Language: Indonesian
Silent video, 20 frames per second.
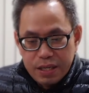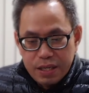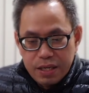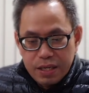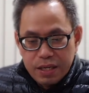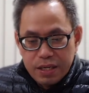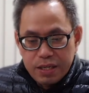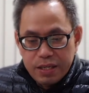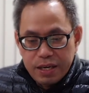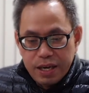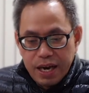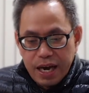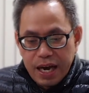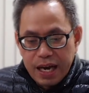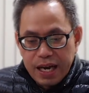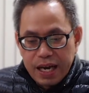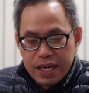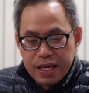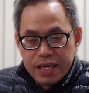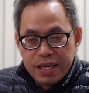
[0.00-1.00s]
ia
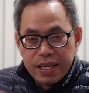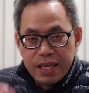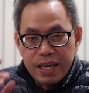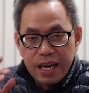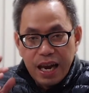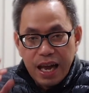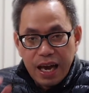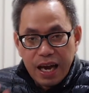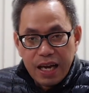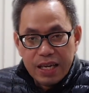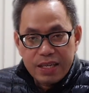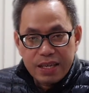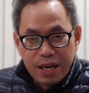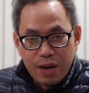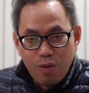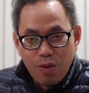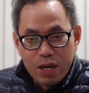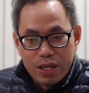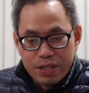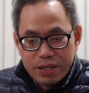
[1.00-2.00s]
akan kehilangan
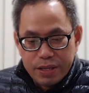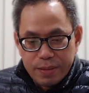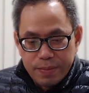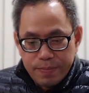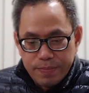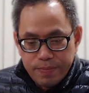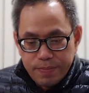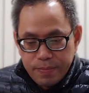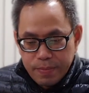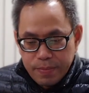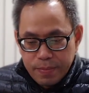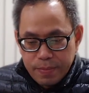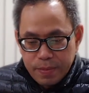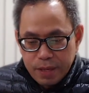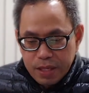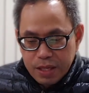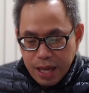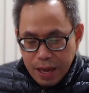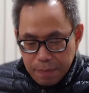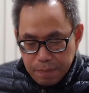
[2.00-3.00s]
nyawanya.
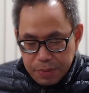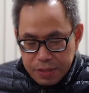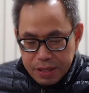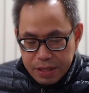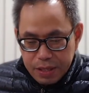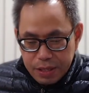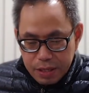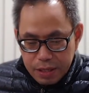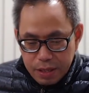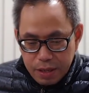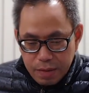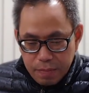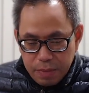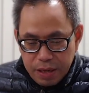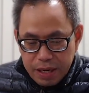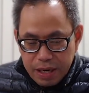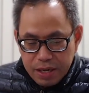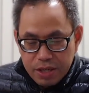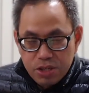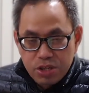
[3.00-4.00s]
Tetapi
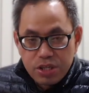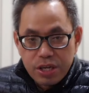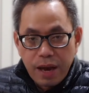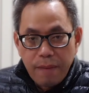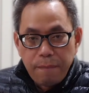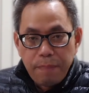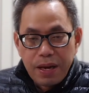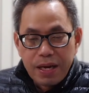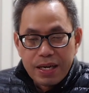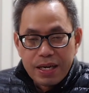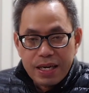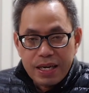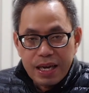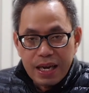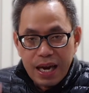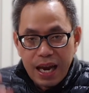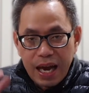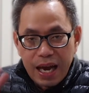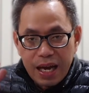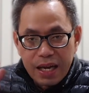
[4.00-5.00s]
barang siapa
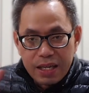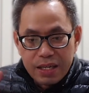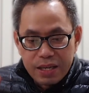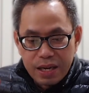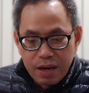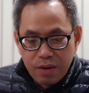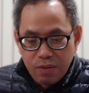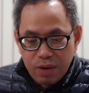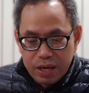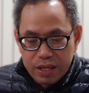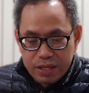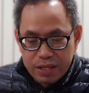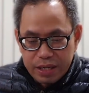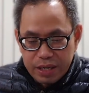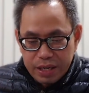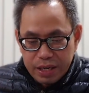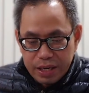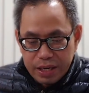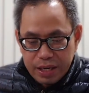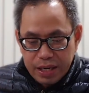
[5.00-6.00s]
kehilangan
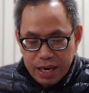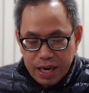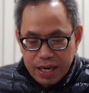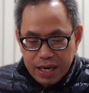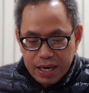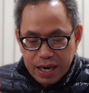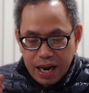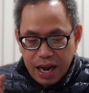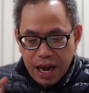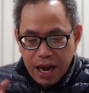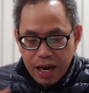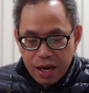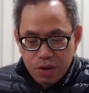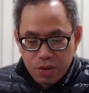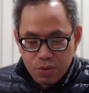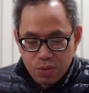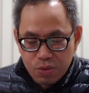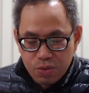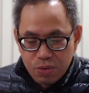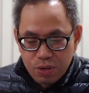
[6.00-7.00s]
nyawanya karena
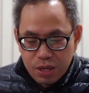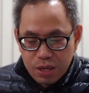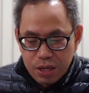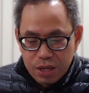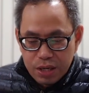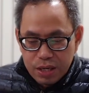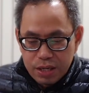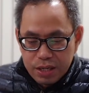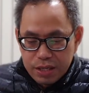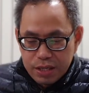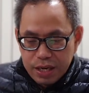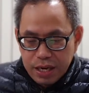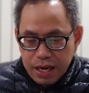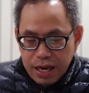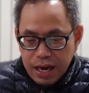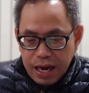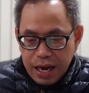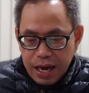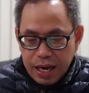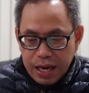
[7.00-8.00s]
aku,
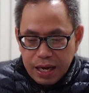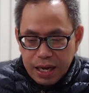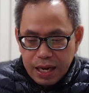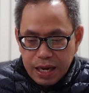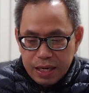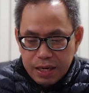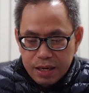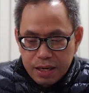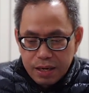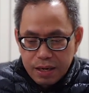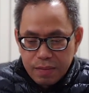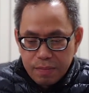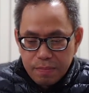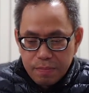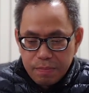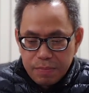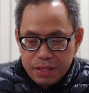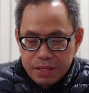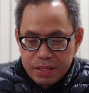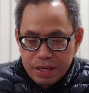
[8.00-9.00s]
ia akan
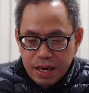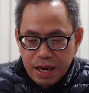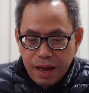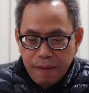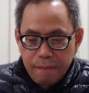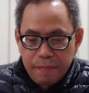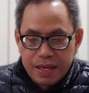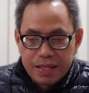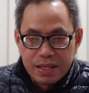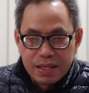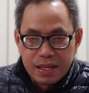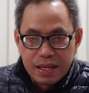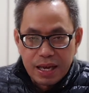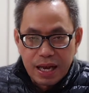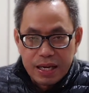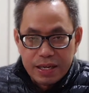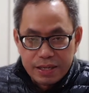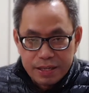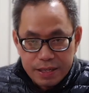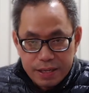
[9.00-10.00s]

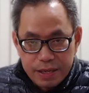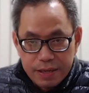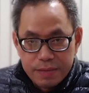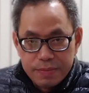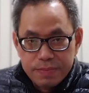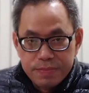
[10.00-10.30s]
menyelamatkannya.